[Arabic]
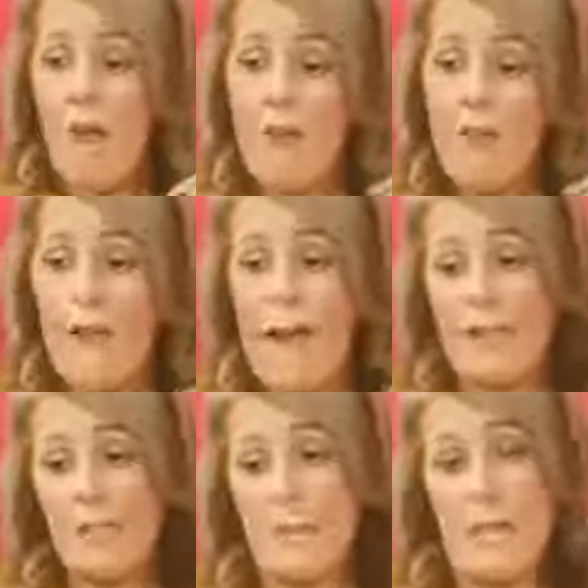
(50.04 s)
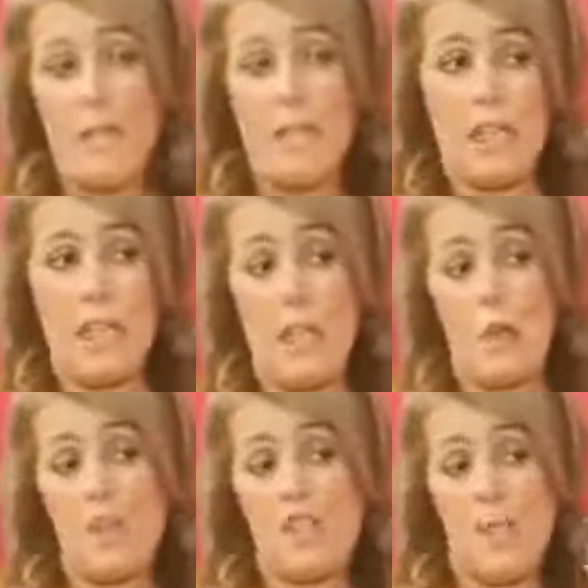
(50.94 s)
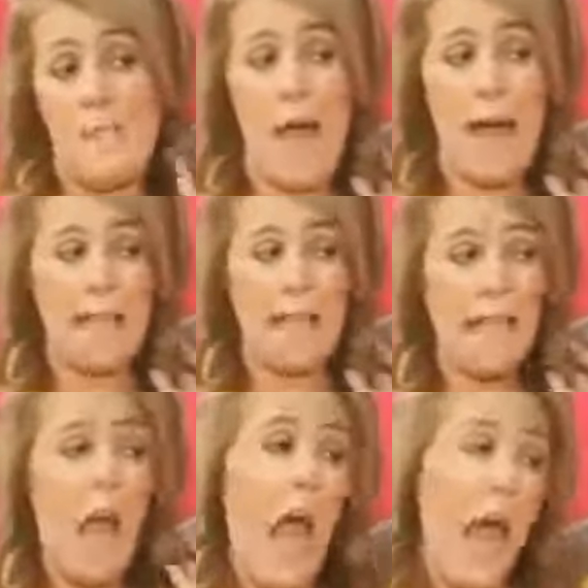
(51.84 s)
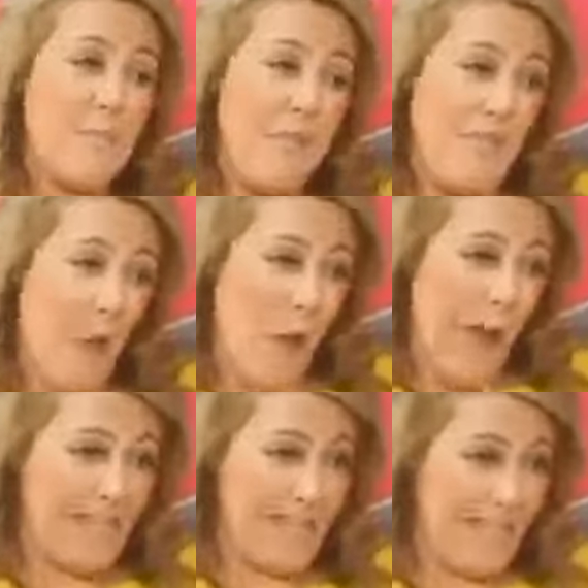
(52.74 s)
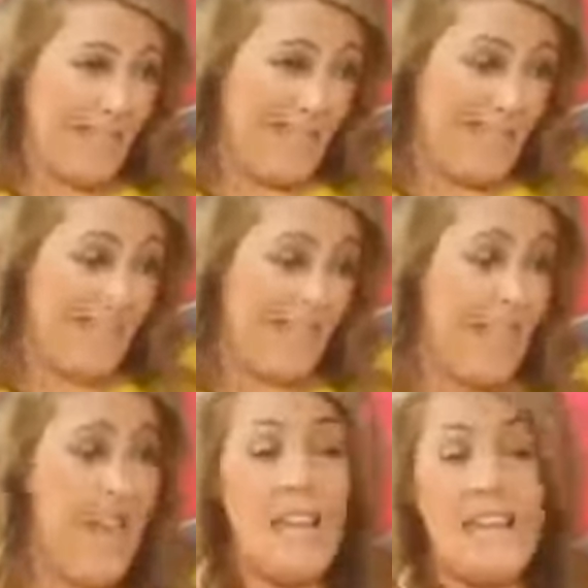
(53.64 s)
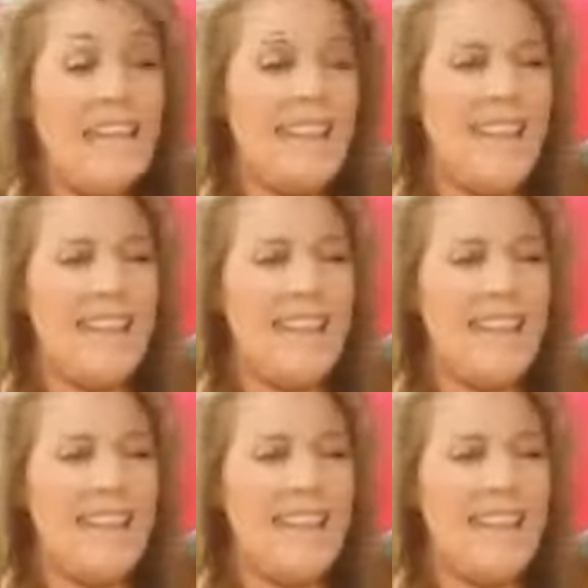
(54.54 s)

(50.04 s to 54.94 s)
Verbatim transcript: هذاك على زمانك انت كان كل شيء بعلي اما توا عزيزتي الدنيا